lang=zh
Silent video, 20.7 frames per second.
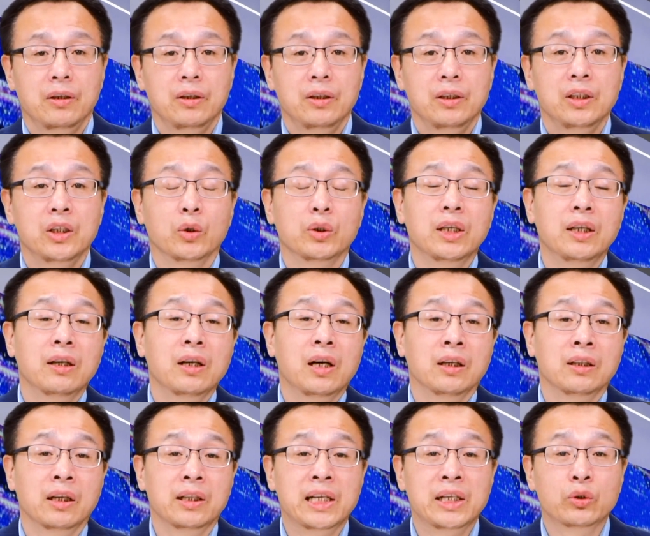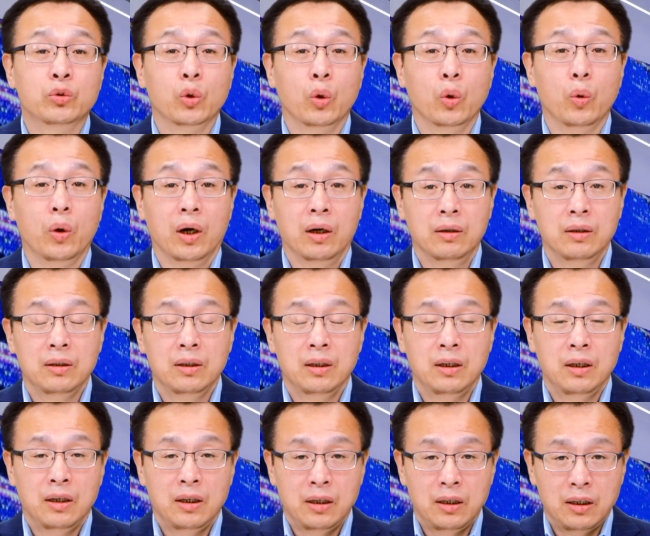有的人可能听说过“
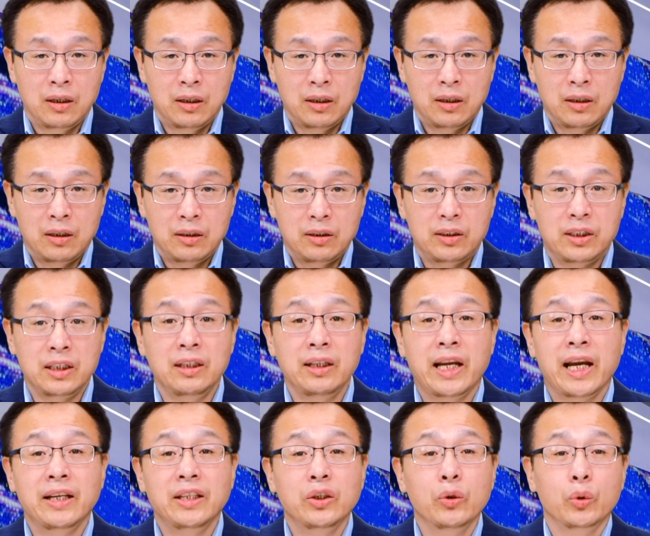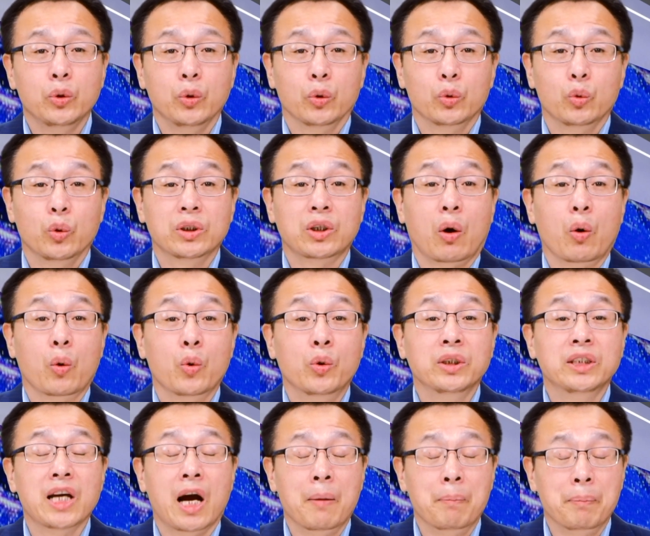今天又有多少空
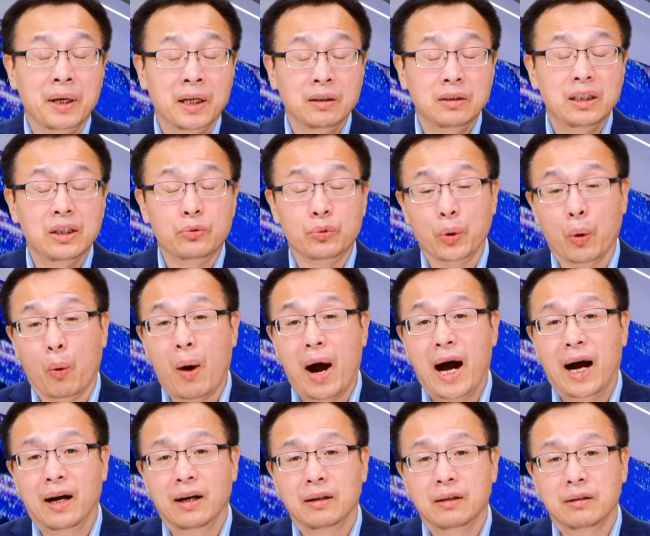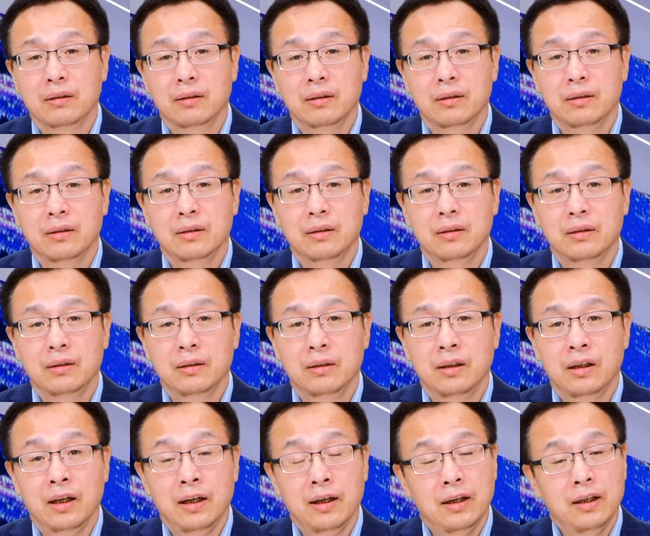降兵”这句话。
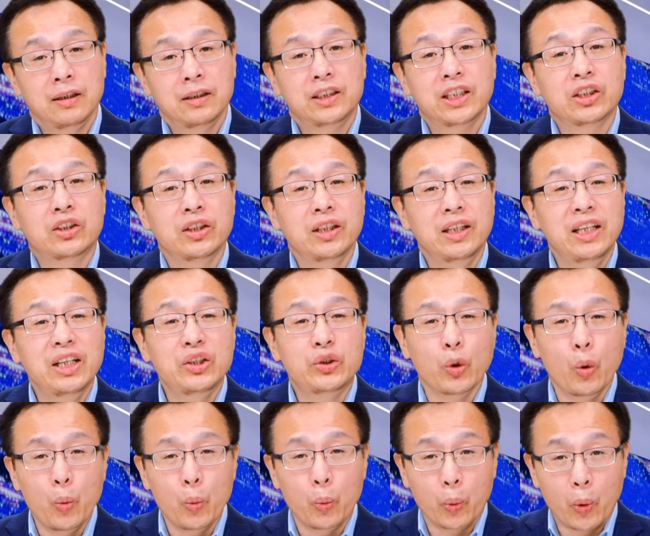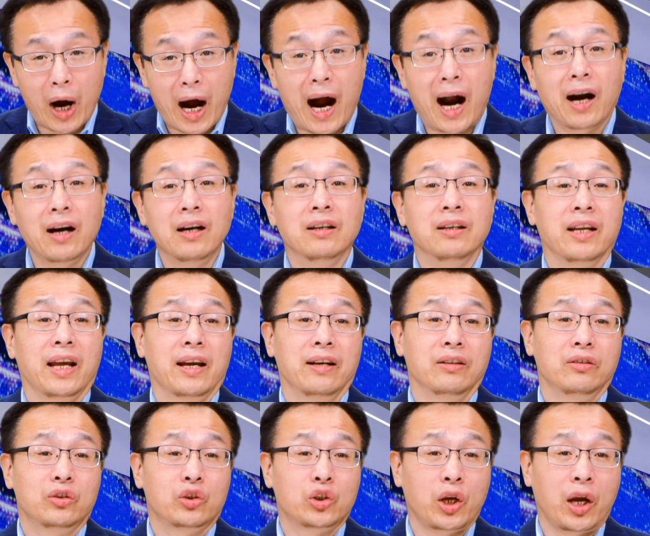这是一九五二年
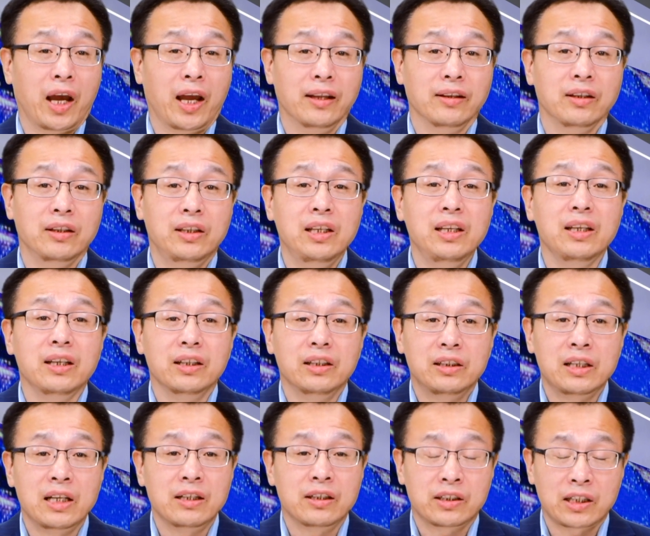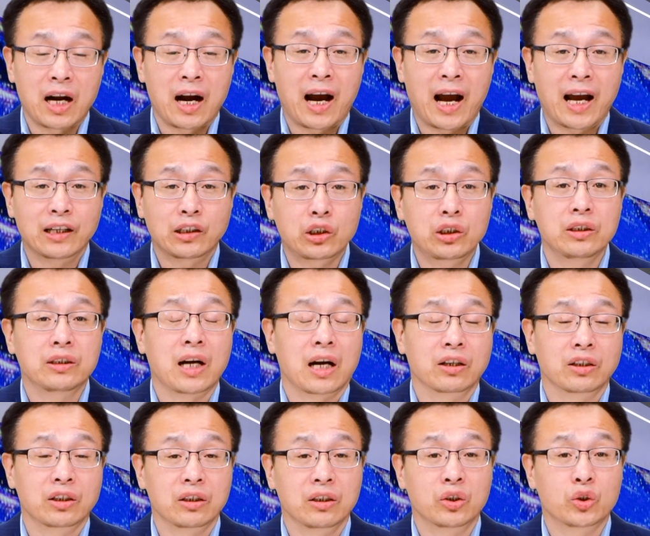陈毅任上海市长
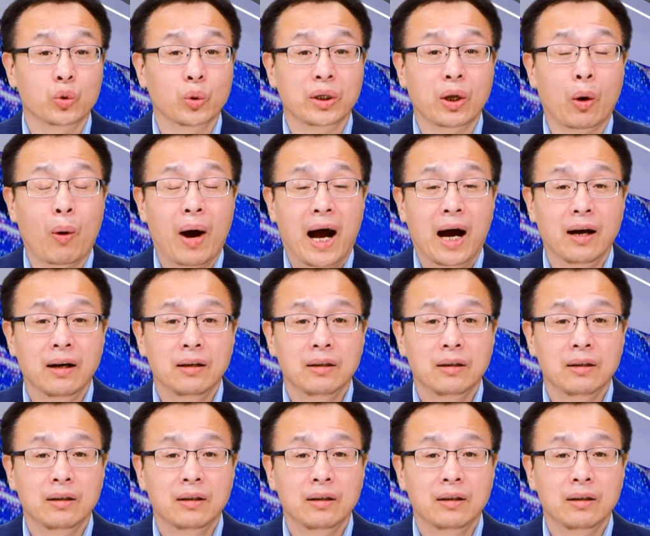时说的话。